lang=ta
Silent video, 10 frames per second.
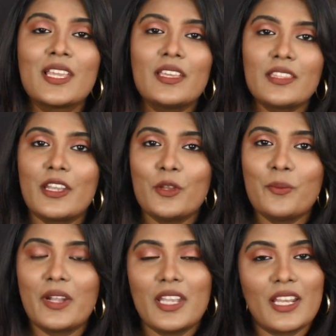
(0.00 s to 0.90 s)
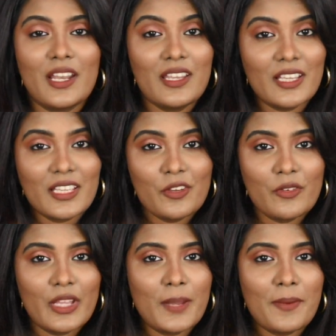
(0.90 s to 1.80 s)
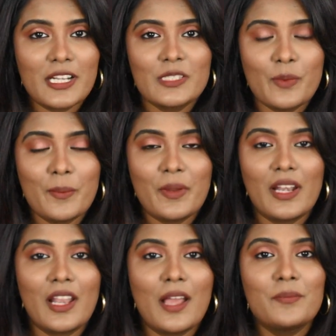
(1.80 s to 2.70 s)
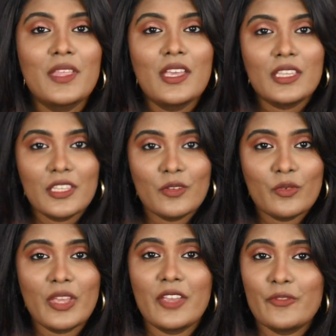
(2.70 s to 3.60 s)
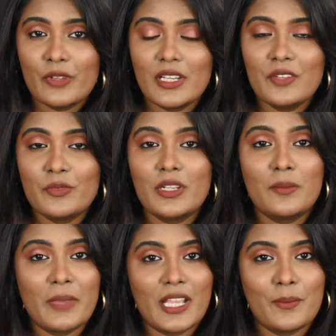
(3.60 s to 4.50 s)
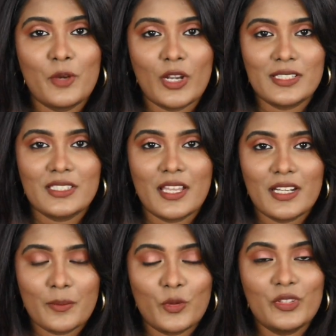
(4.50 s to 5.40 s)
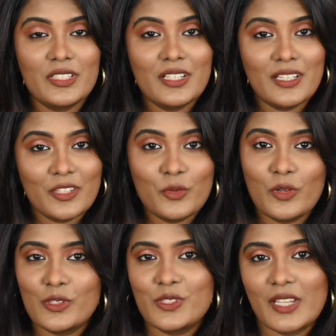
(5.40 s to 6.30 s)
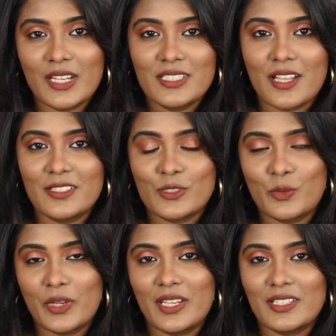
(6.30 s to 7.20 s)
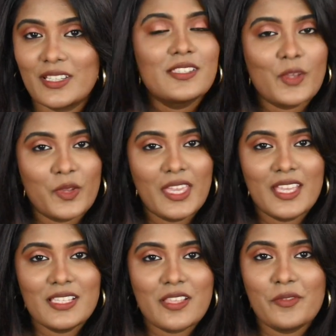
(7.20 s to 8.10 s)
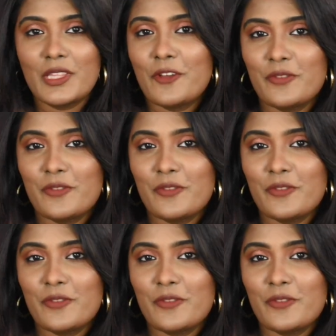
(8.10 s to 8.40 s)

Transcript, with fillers: இது ரெண்டும் பண்ணிட்டீங்கன்னா நீங்கள் கிவ் வேயில் பார்ட்டிசிபேட் பண்ணலாம் கிவ் வே ஃபுல் அண்ட் ஃபுல் மேக்கப் ப்ராடக்ட்ஸ் தான் இருக்க போது நியூ ஆல்சோ கெட் சான்ஸ் டு பின் இட் ஸோ எஸ் விதா